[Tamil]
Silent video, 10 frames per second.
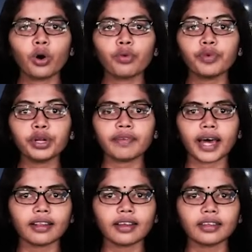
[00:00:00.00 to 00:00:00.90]
ஒவ்வொரு
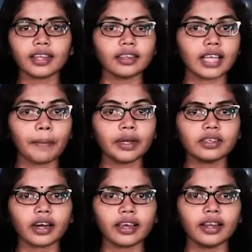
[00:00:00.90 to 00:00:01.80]
வர்த்தகத்தை
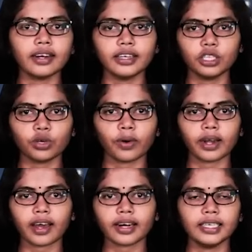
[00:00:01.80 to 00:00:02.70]
தமது கையில்
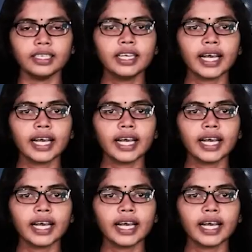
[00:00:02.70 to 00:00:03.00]
எடுத்துக்கொண்டார்கள்